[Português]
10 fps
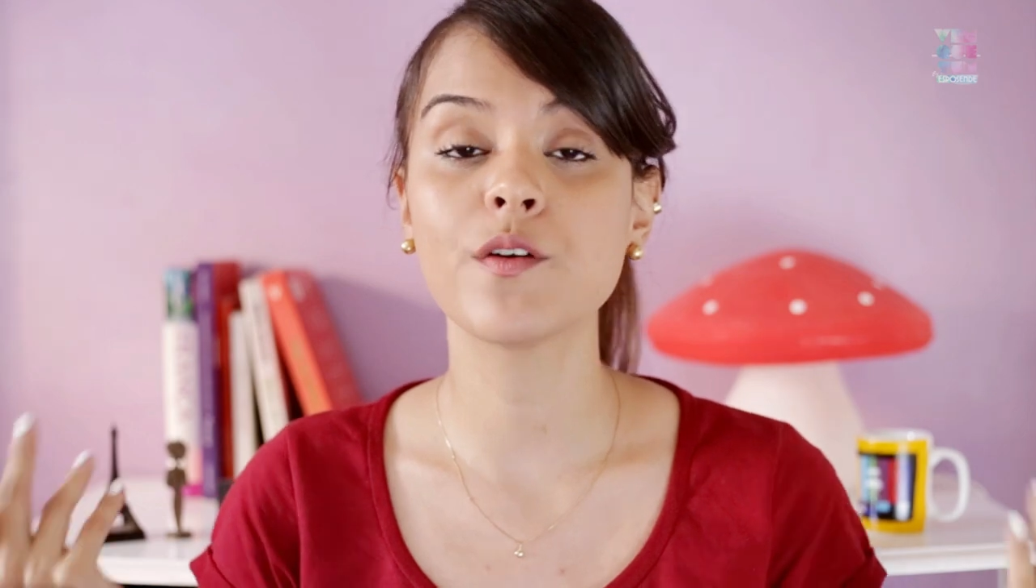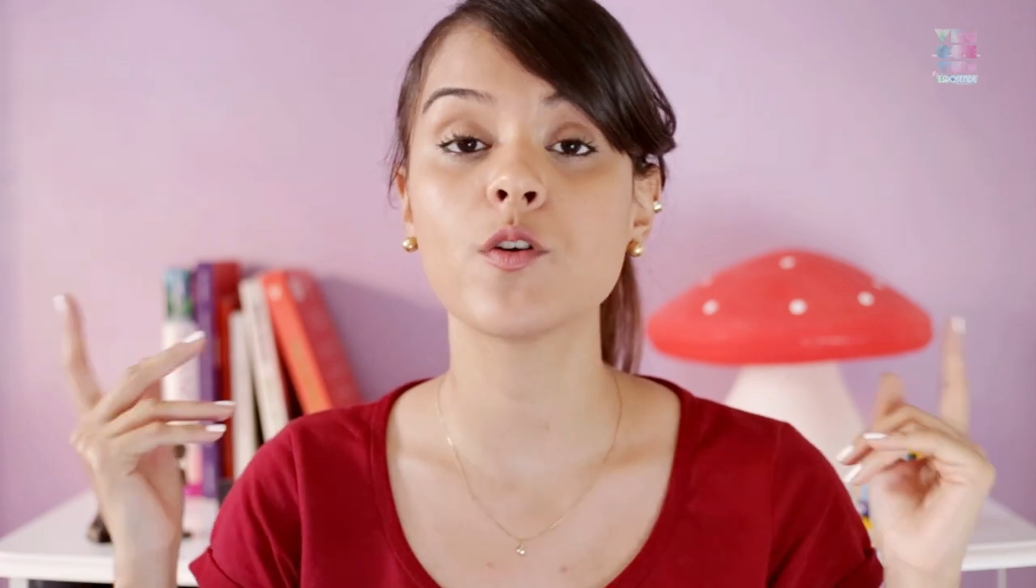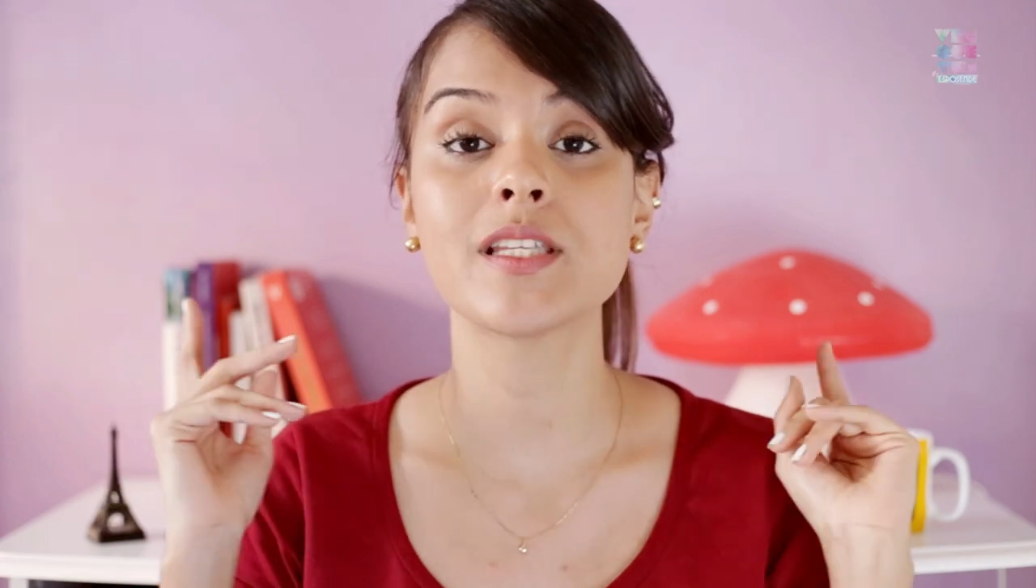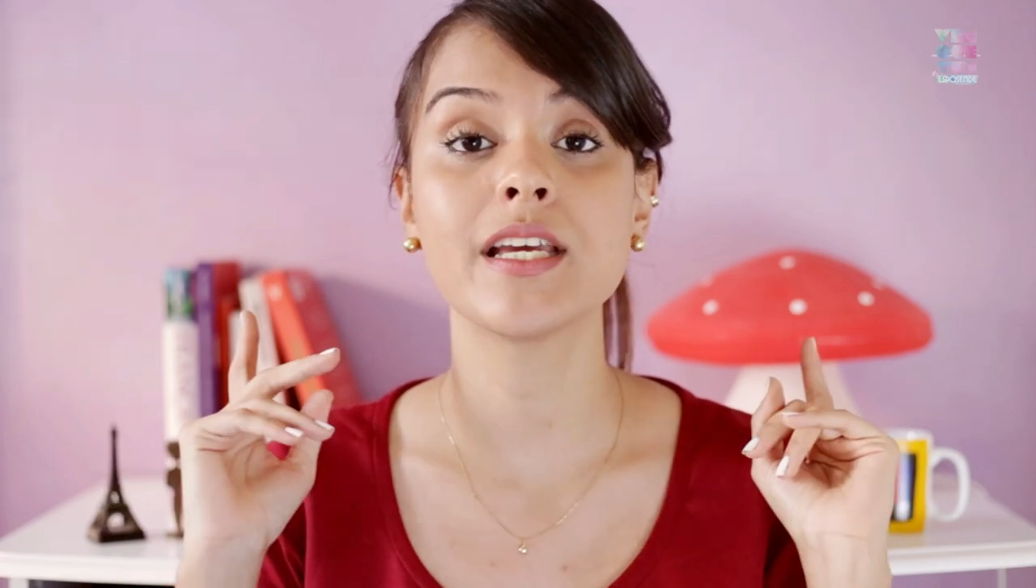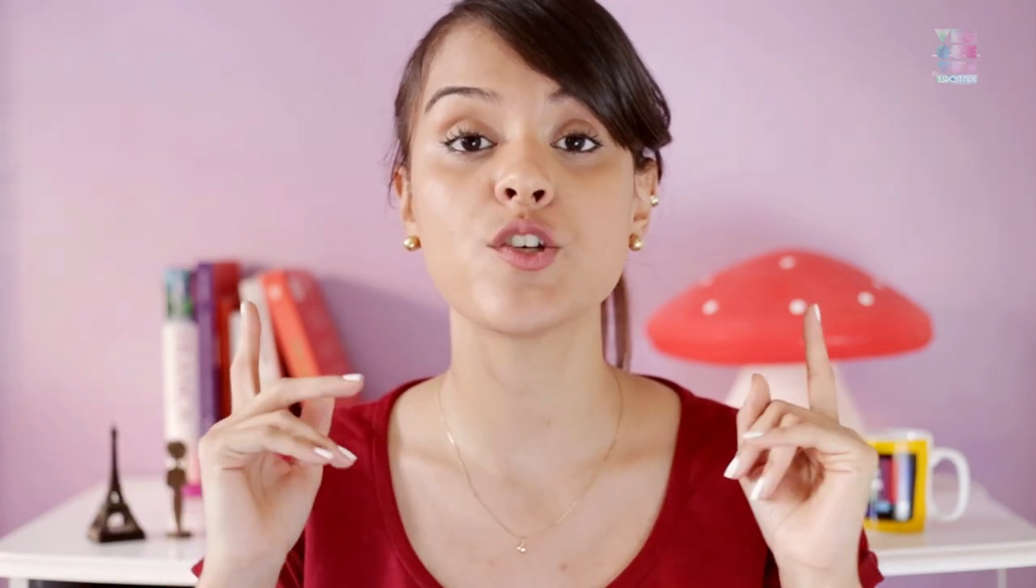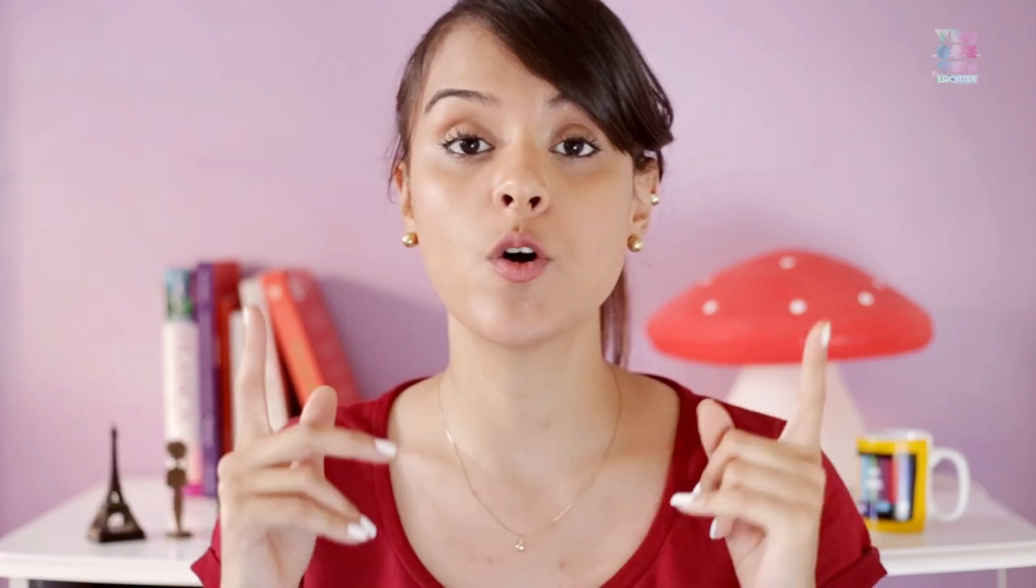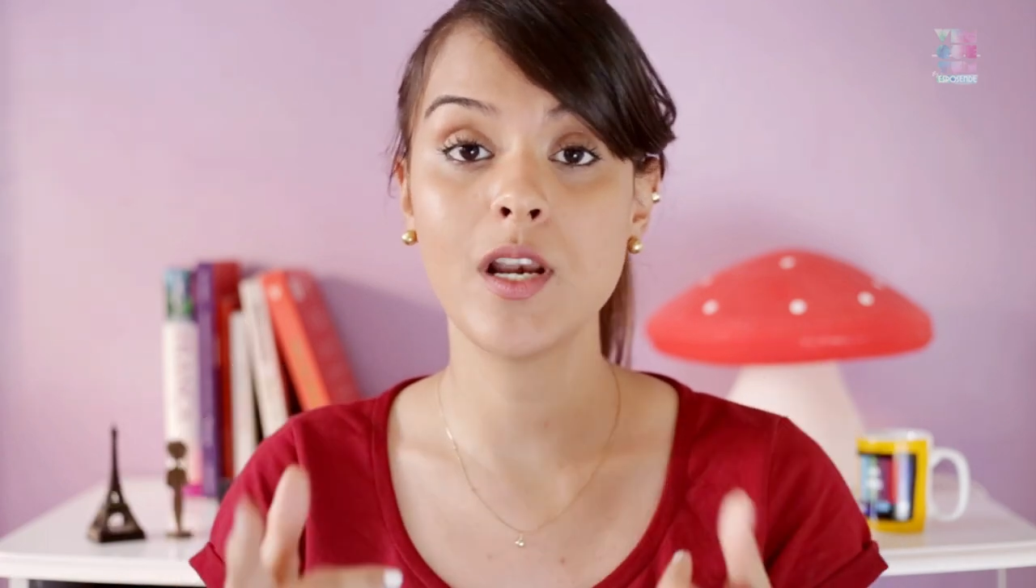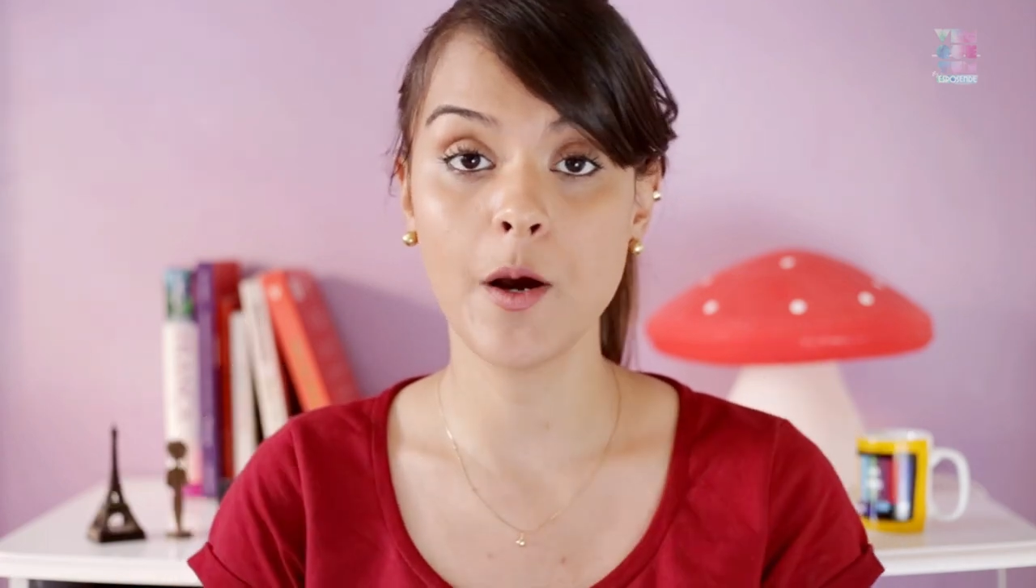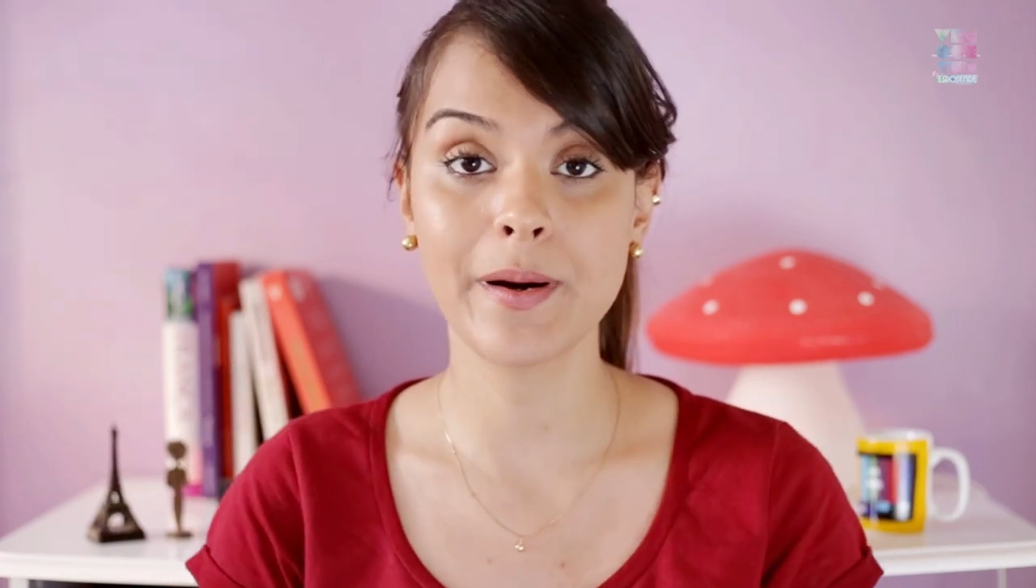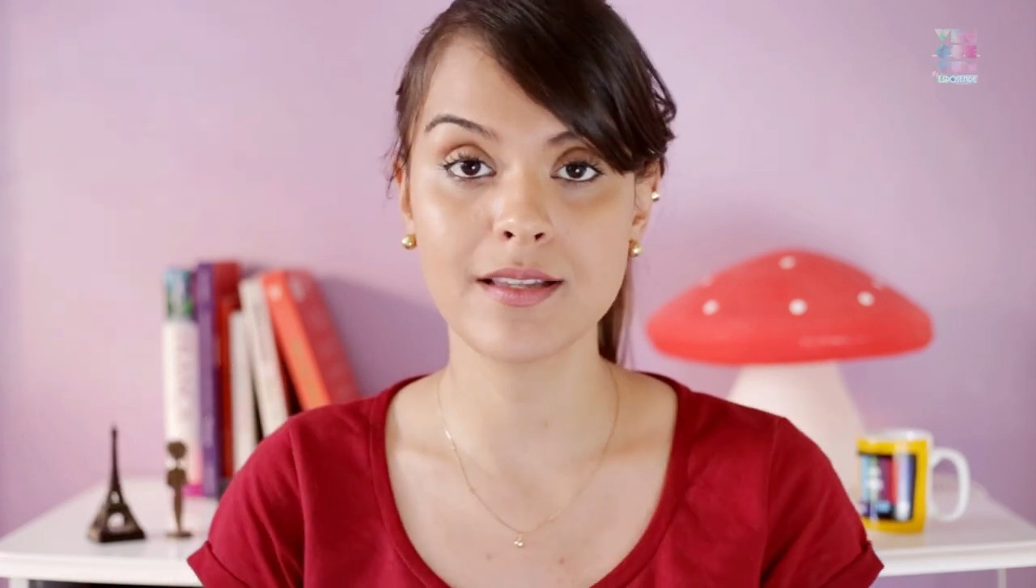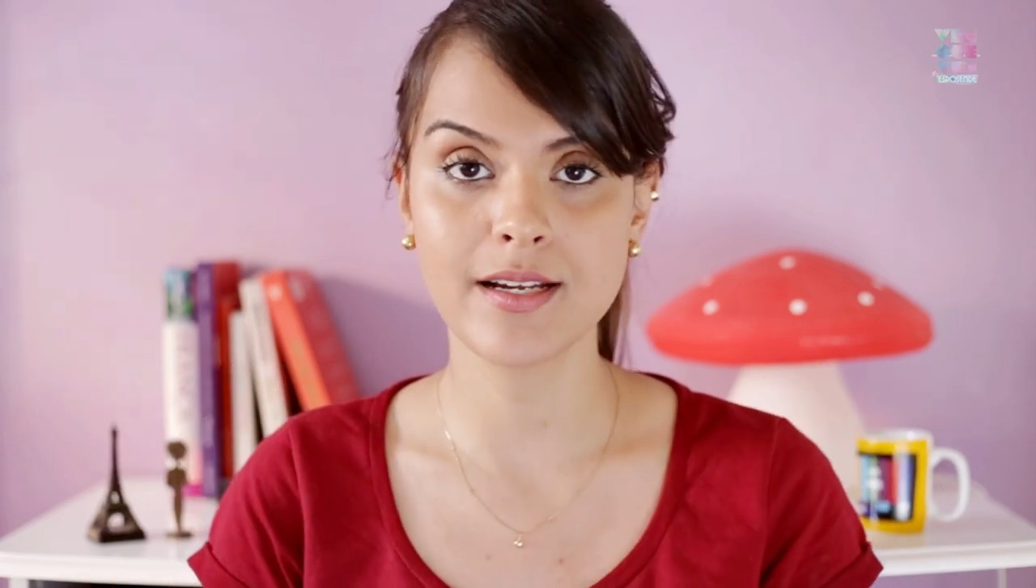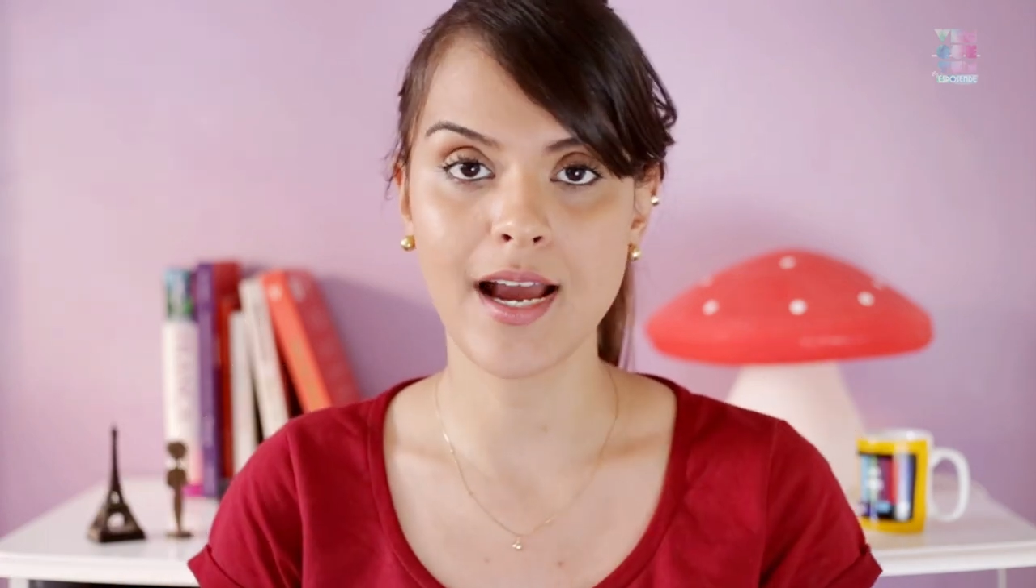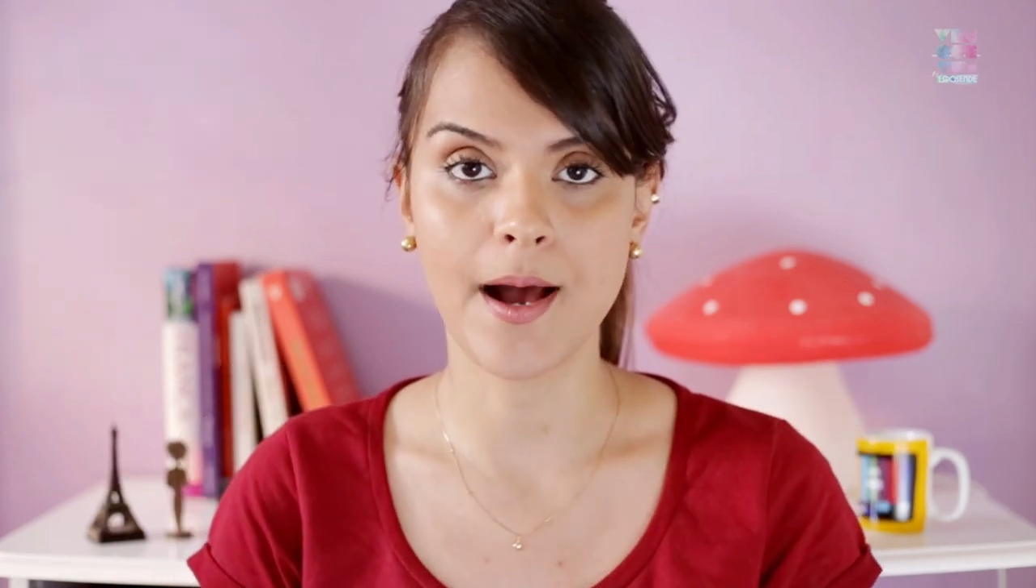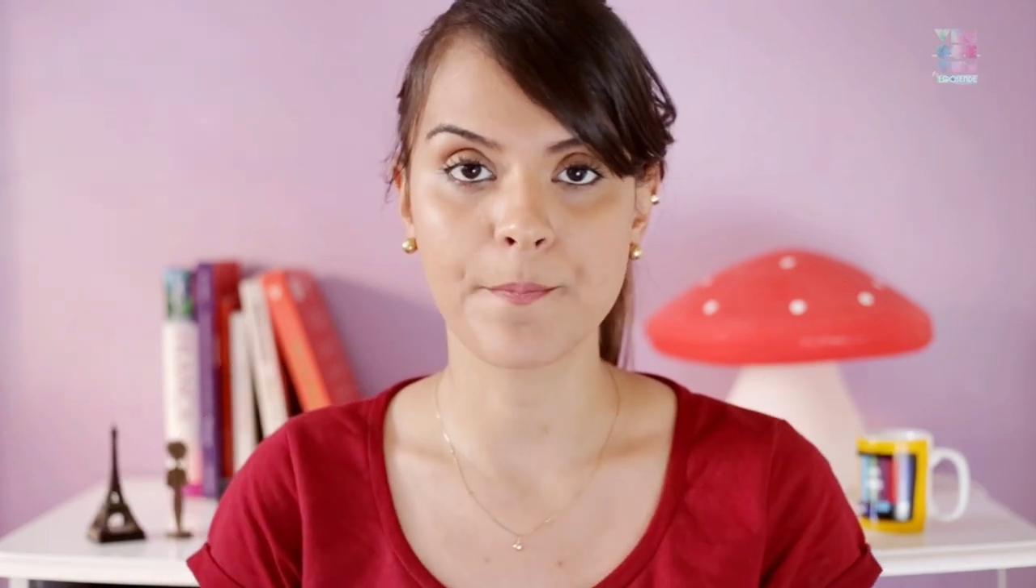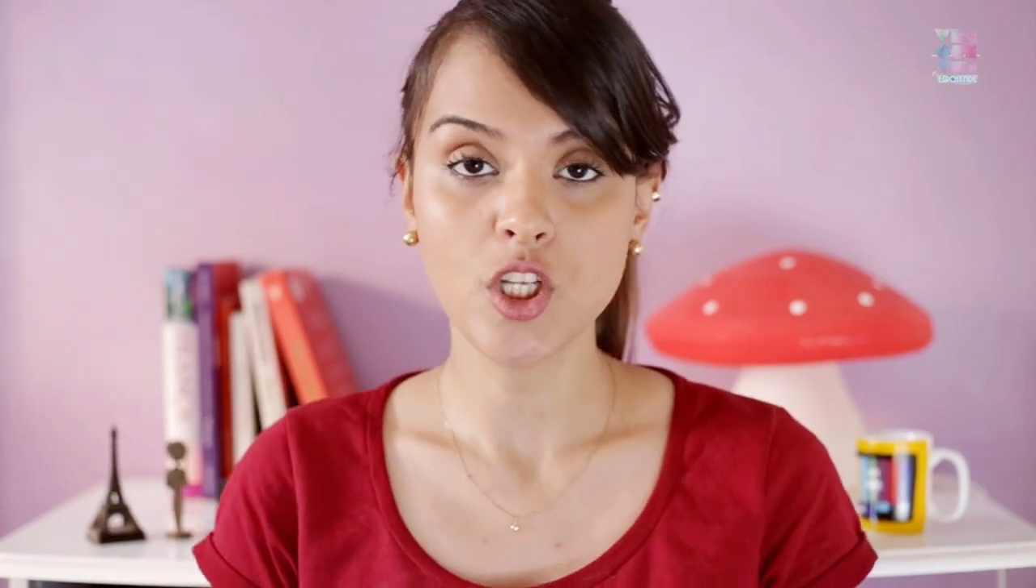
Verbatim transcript: que você escolheu praticar.